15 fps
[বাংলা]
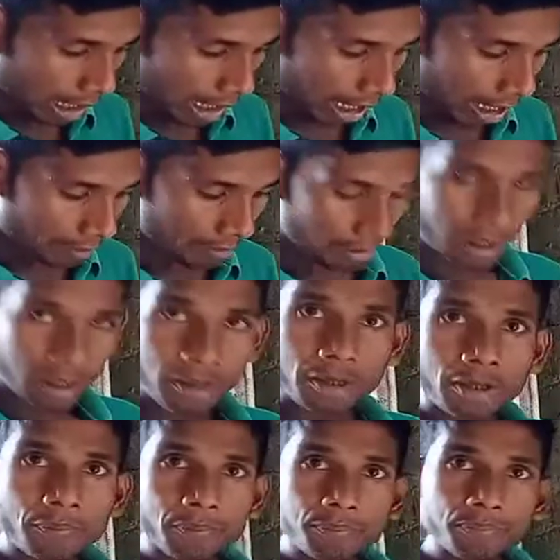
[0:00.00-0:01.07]
আমরা
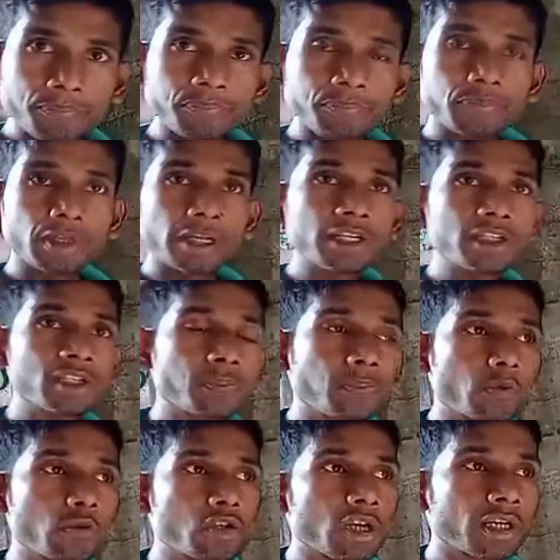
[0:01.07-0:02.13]
এই যে
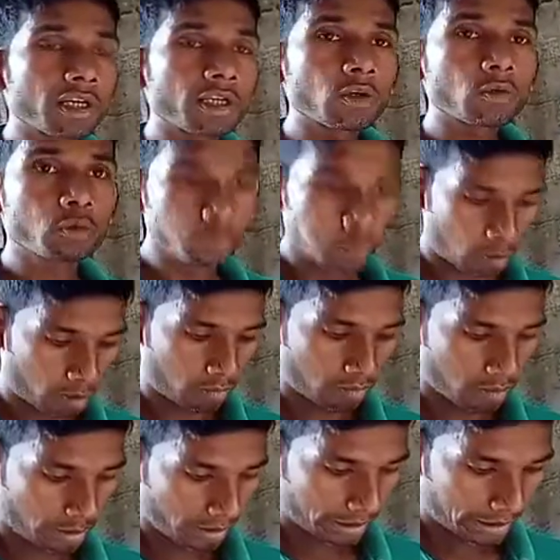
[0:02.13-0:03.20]
পোশাকের উদ্ভব
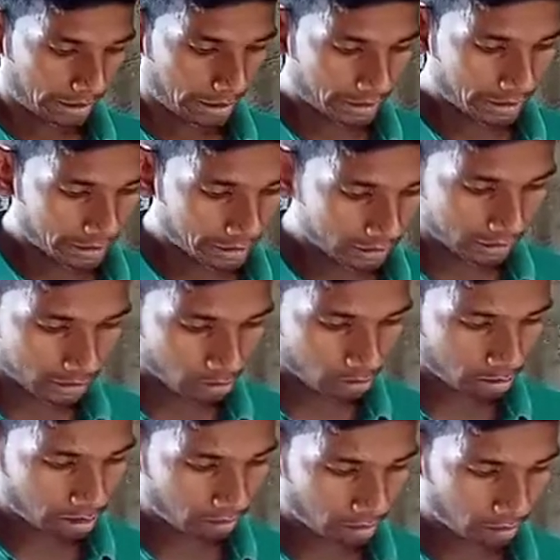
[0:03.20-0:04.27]
এর ক্ষেত্রে যদি
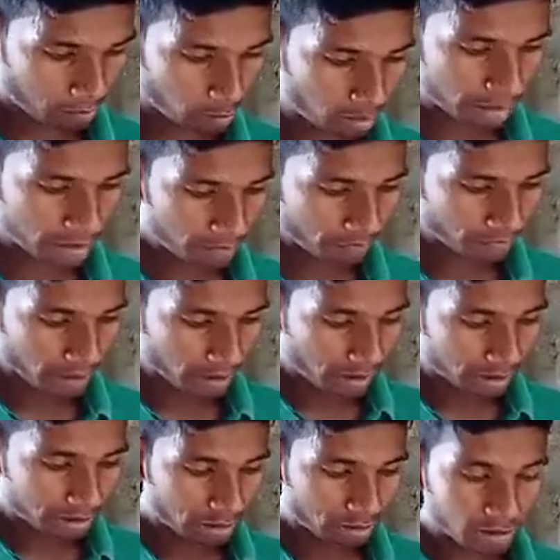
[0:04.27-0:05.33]
আমরা বলি
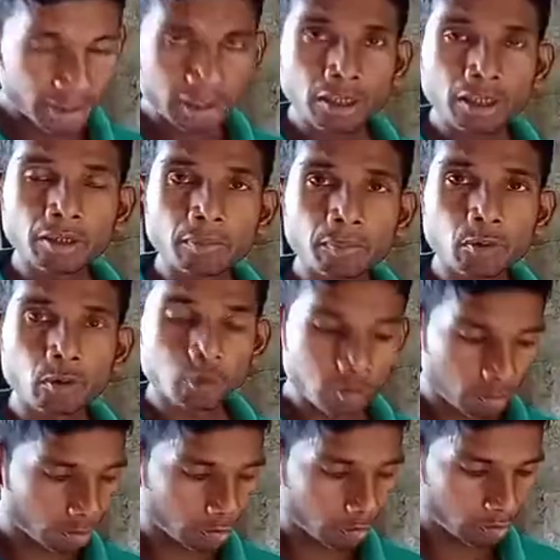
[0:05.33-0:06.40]
তাহলে
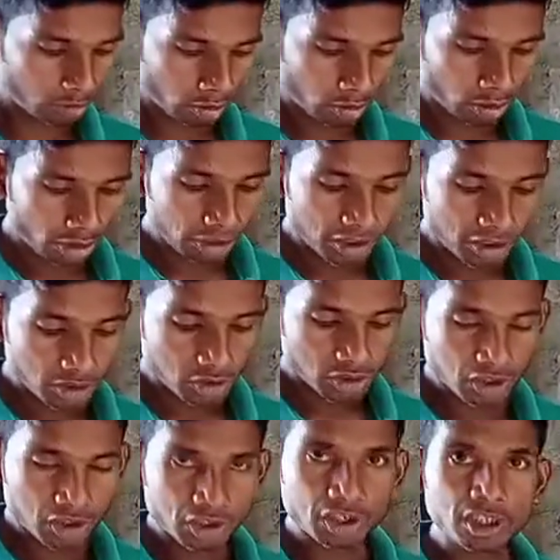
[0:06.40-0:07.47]
প্রথমত
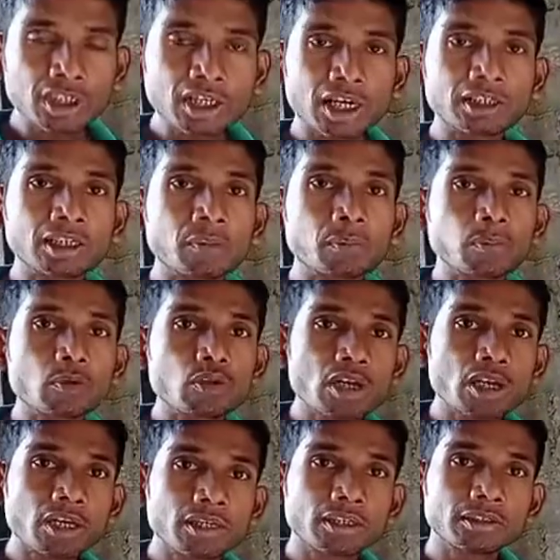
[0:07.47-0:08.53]
চীনাদের পোশাক
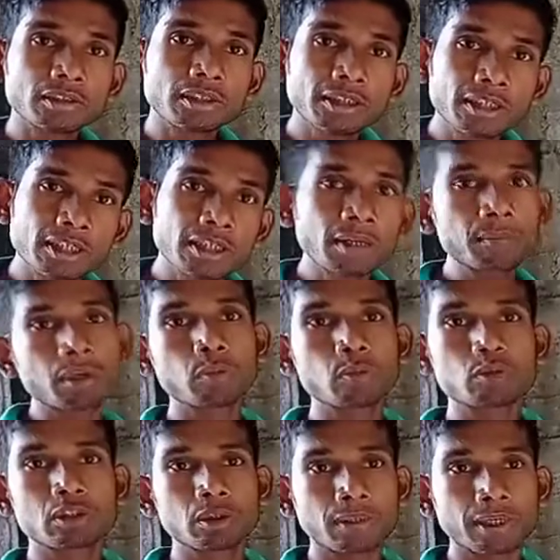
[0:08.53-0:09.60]
দেখেই আমরা
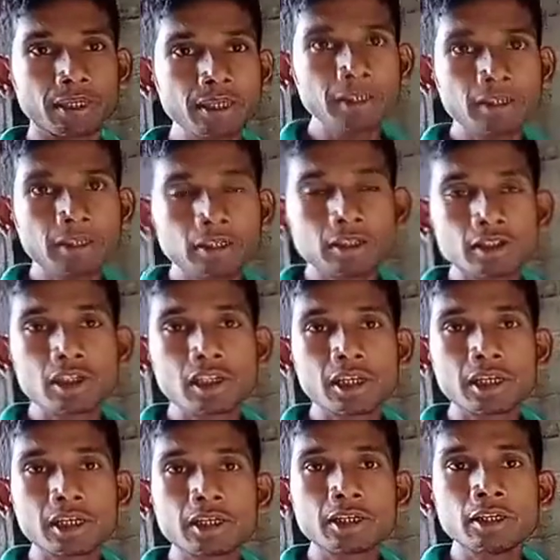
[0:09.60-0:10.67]
বুঝতে পারি যে
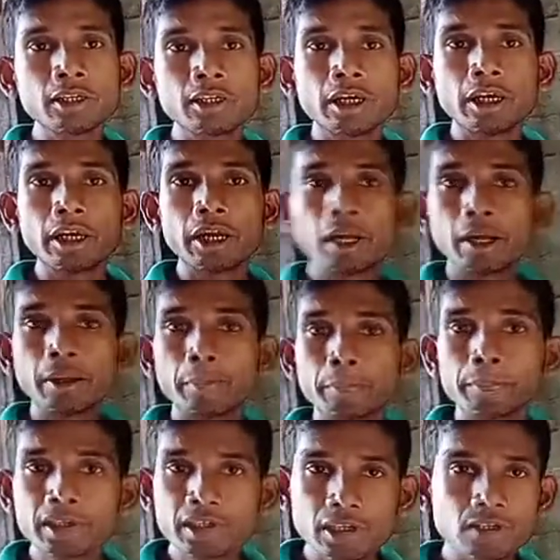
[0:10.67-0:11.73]

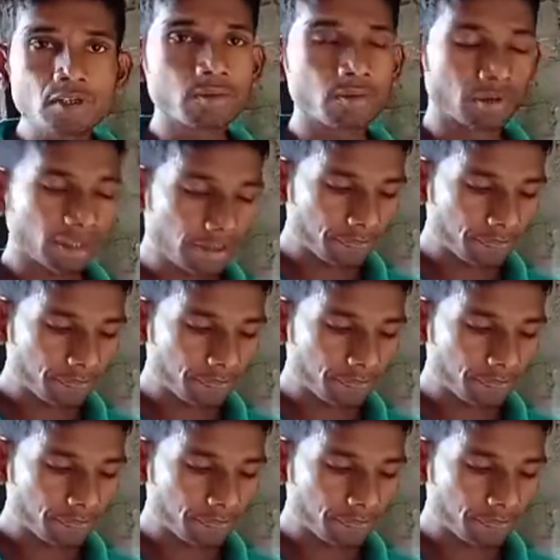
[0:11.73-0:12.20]
বিশেষ করে